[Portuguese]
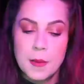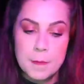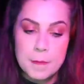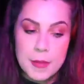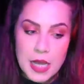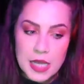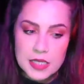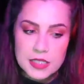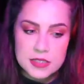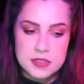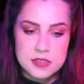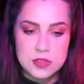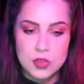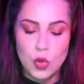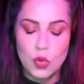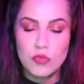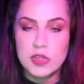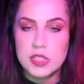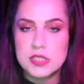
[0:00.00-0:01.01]
Mas,
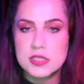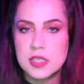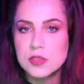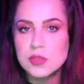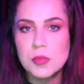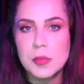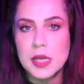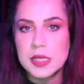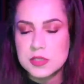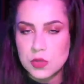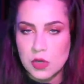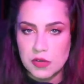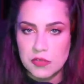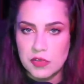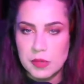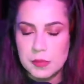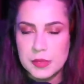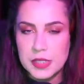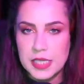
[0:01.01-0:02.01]
conversando mais com a
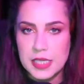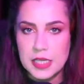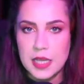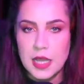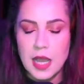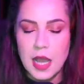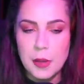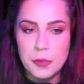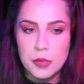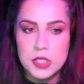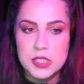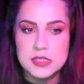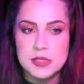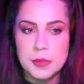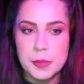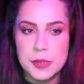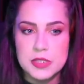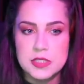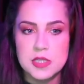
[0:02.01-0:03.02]
família, a
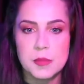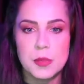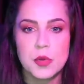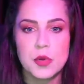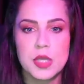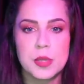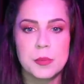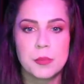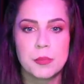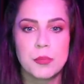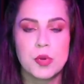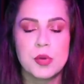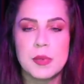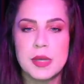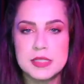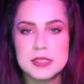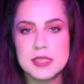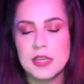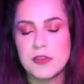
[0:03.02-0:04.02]
polícia percebeu que, por
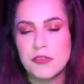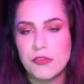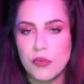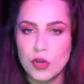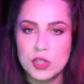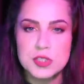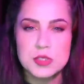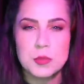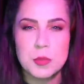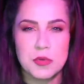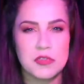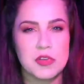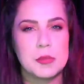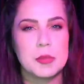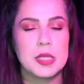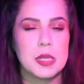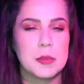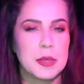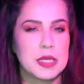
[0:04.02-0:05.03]
mais que fosse uma
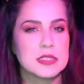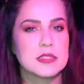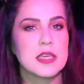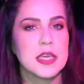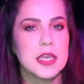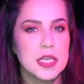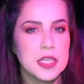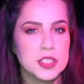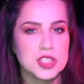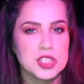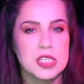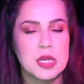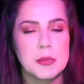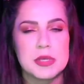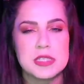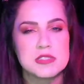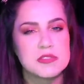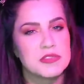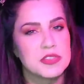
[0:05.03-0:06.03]
família mais rígida,
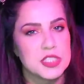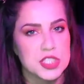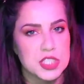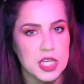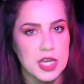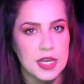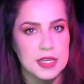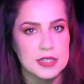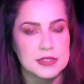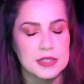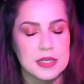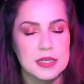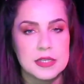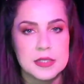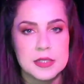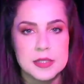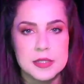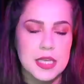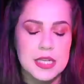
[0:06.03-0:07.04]
mais fechada,
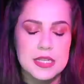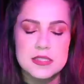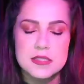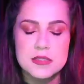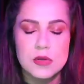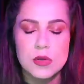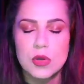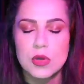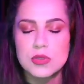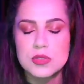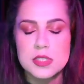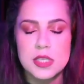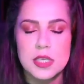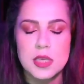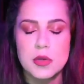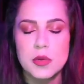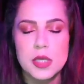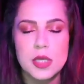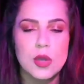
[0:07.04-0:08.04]
eles não
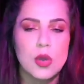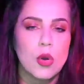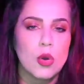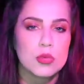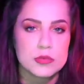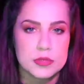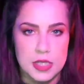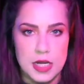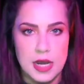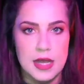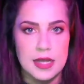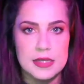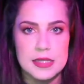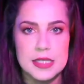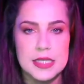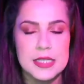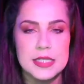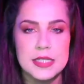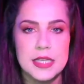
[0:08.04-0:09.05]
conseguiram encontrar
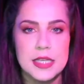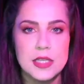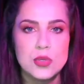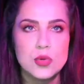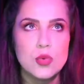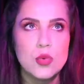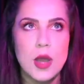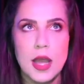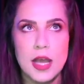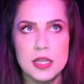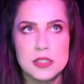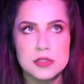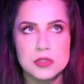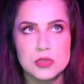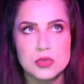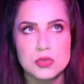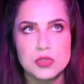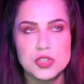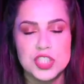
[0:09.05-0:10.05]
ali nenhum
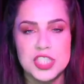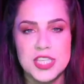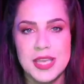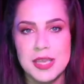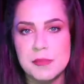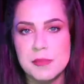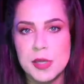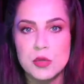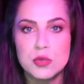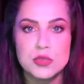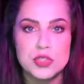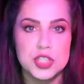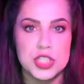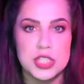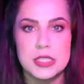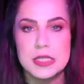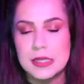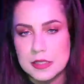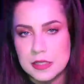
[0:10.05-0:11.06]
ato de
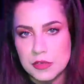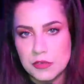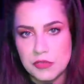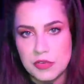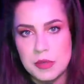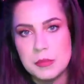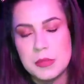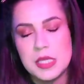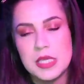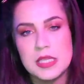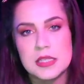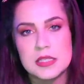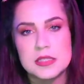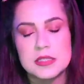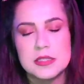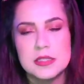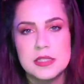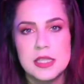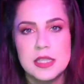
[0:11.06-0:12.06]
rebeldia na família,
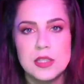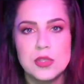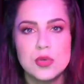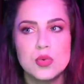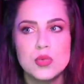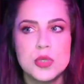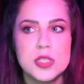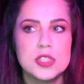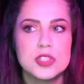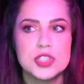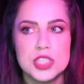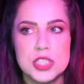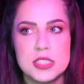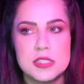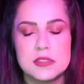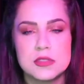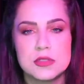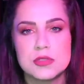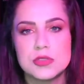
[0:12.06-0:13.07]
nenhum
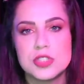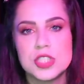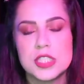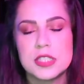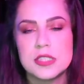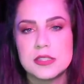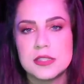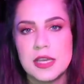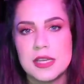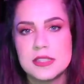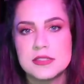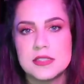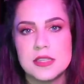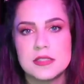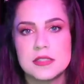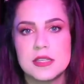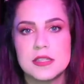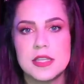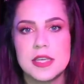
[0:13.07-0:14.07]
indício de que desse a
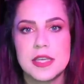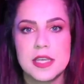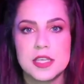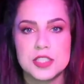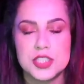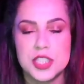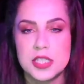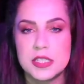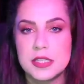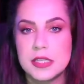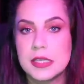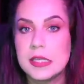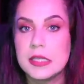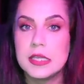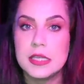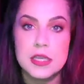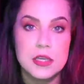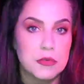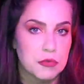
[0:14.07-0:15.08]
entender que a Gianni
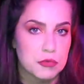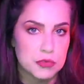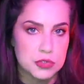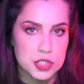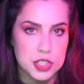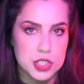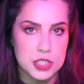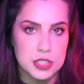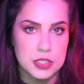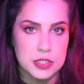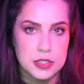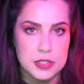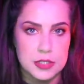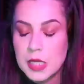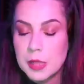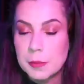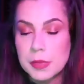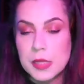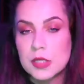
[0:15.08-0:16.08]
queria fugir.
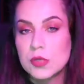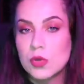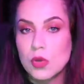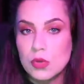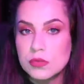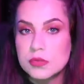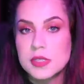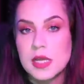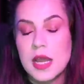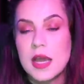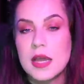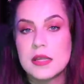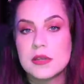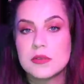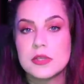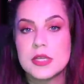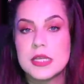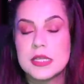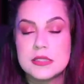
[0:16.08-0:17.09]
Pelo
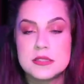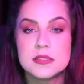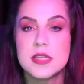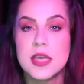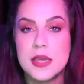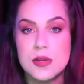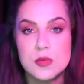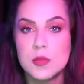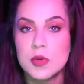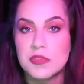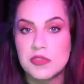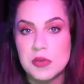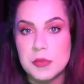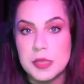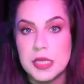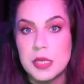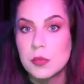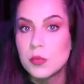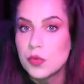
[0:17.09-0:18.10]
contrário, eles eram uma
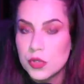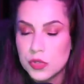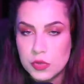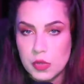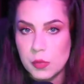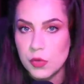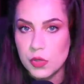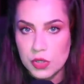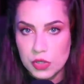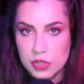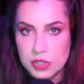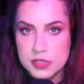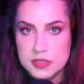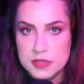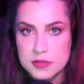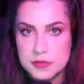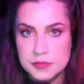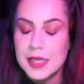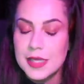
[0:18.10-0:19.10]
família muito
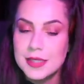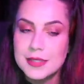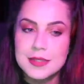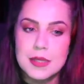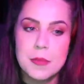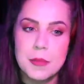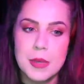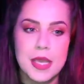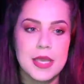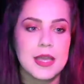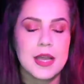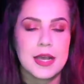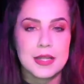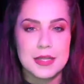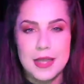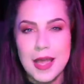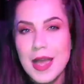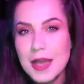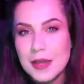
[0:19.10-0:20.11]
amorosa. E também, é
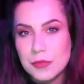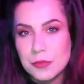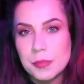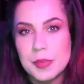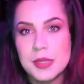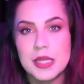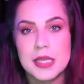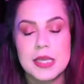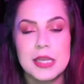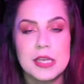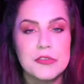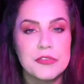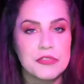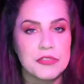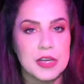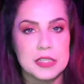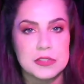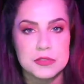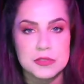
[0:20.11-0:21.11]
claro, pelo aquele
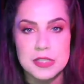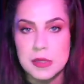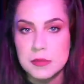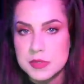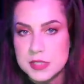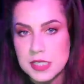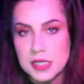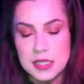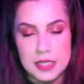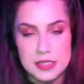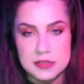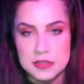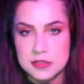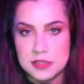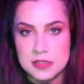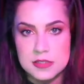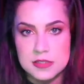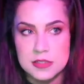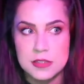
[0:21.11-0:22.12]
fato da bicicleta
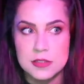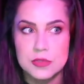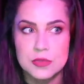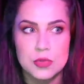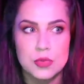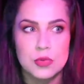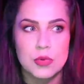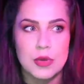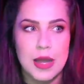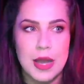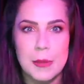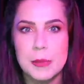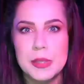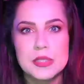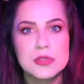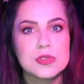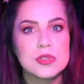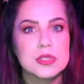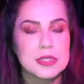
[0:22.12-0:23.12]
ter sido
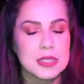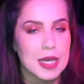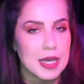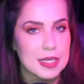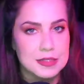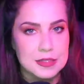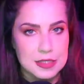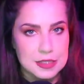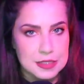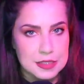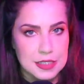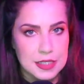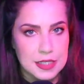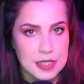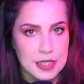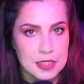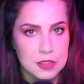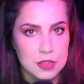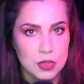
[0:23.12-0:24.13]
abandonada ali
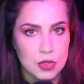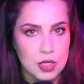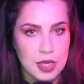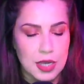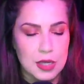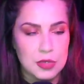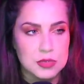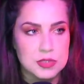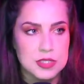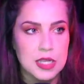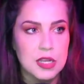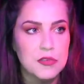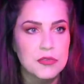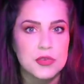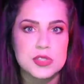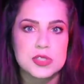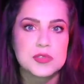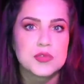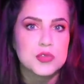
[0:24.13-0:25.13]
naquele local. Se ela
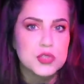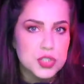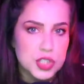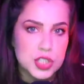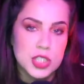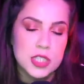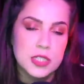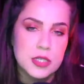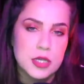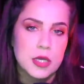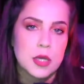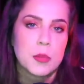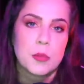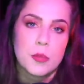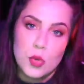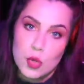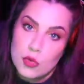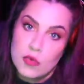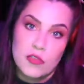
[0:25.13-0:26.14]
fosse fugir,
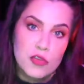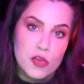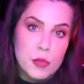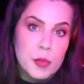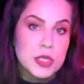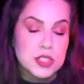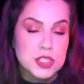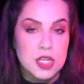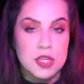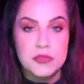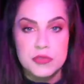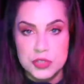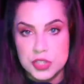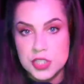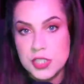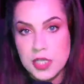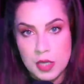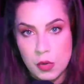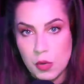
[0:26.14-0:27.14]
provavelmente ela
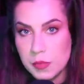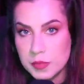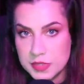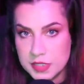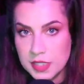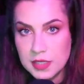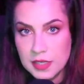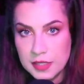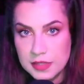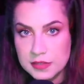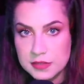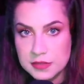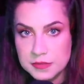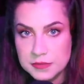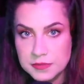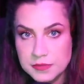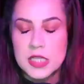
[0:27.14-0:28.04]
fugiria com a bicicleta.